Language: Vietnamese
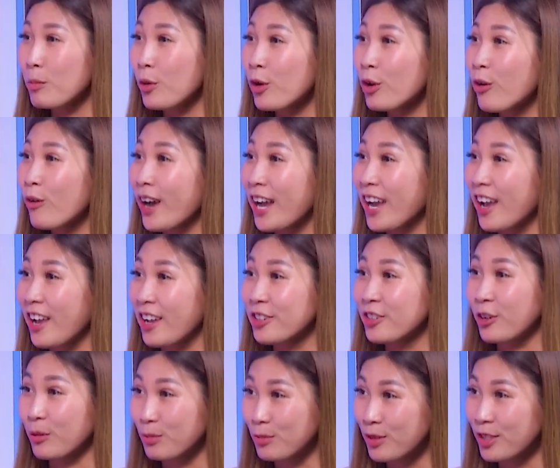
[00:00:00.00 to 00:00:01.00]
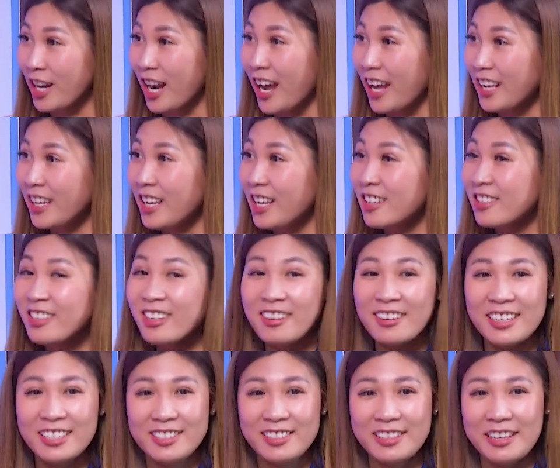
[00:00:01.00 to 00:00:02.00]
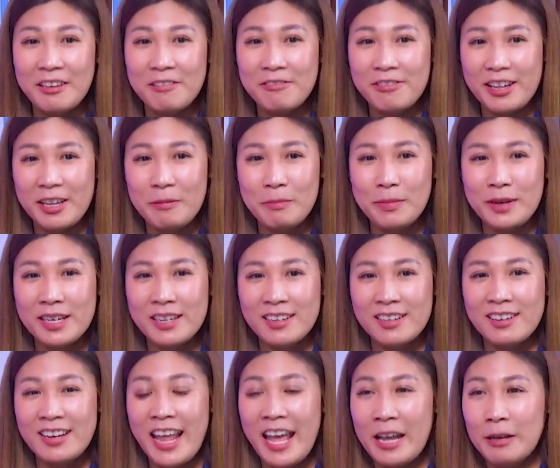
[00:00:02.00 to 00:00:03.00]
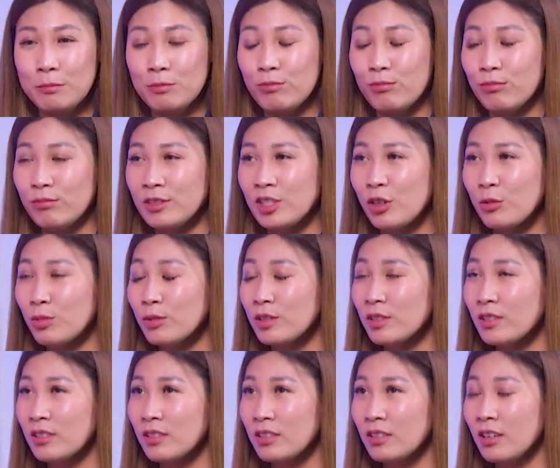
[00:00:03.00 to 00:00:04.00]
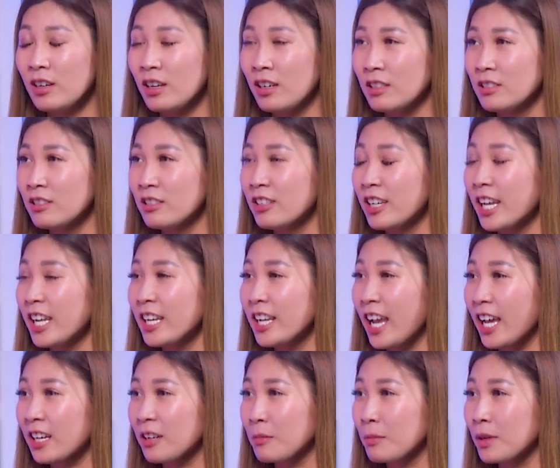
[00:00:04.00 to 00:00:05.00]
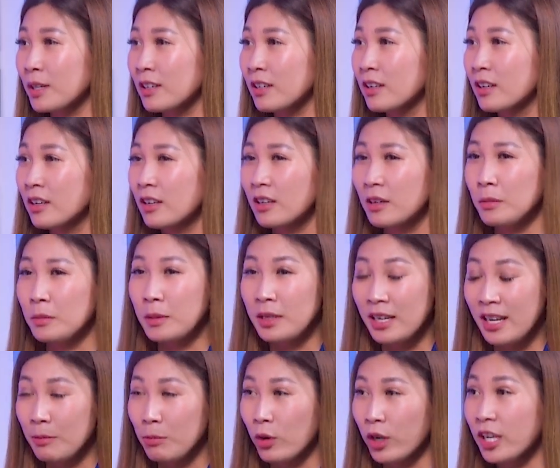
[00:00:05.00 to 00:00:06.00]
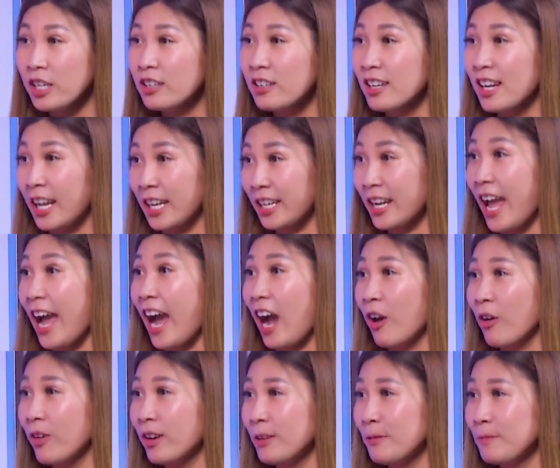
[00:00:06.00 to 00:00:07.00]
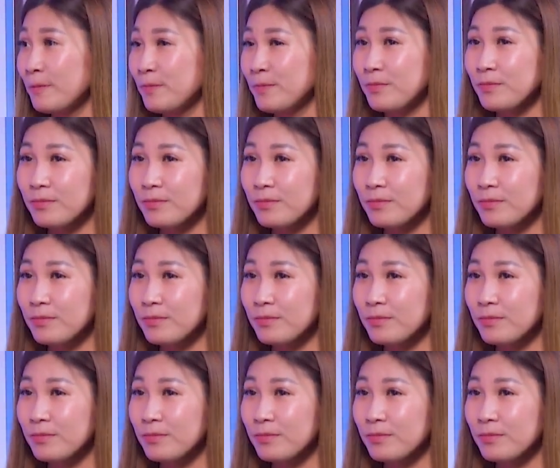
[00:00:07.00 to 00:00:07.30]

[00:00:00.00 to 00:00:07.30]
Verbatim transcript: mối quan hệ rộng rãi, nhất là những cái vị mà làm trong uh, những cái ngành mà mình là một cái người lãnh đạo á. ừ.